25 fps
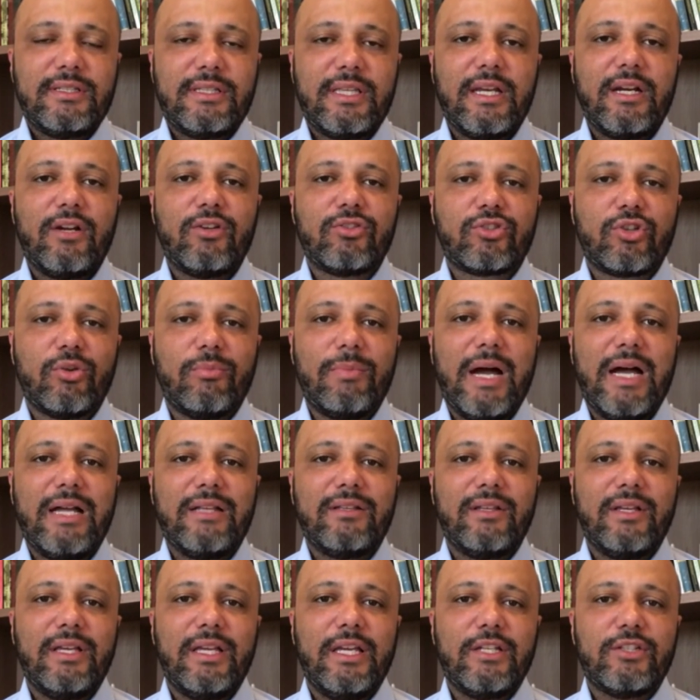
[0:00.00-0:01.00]
terão
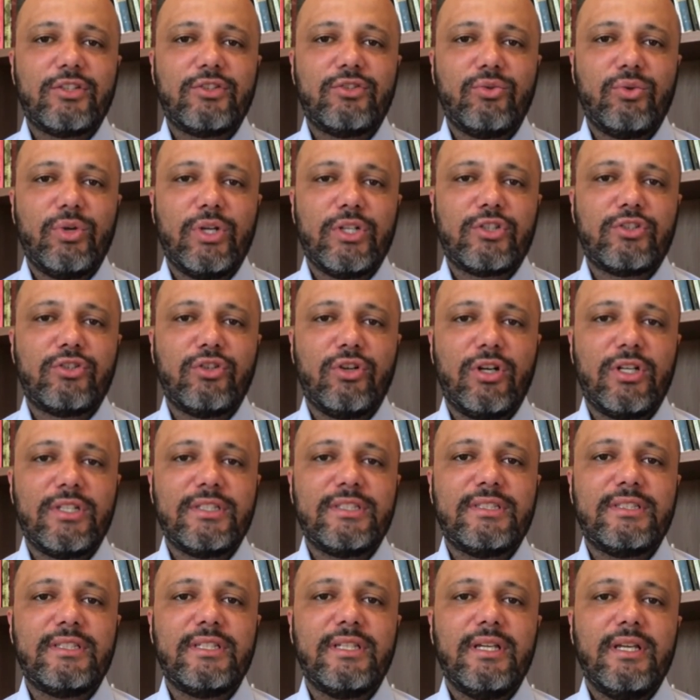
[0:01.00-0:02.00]
tomado aí as duas
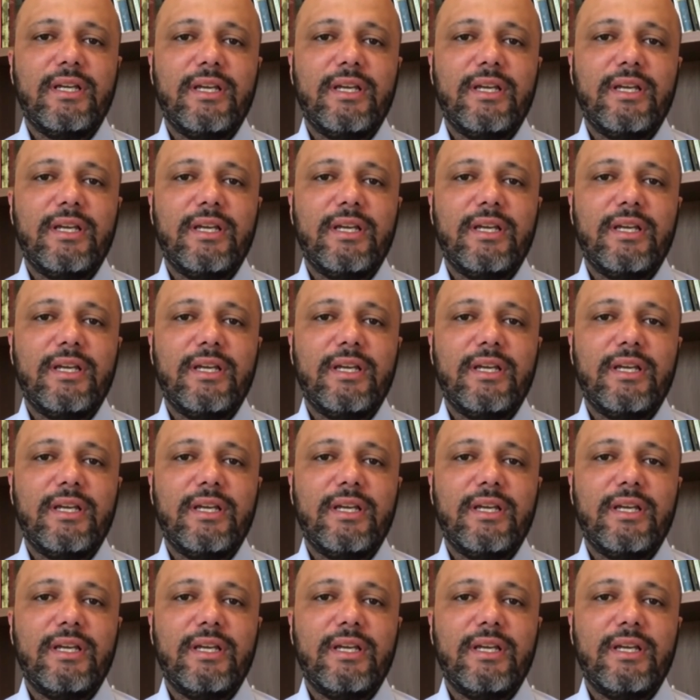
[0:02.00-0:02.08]
doses,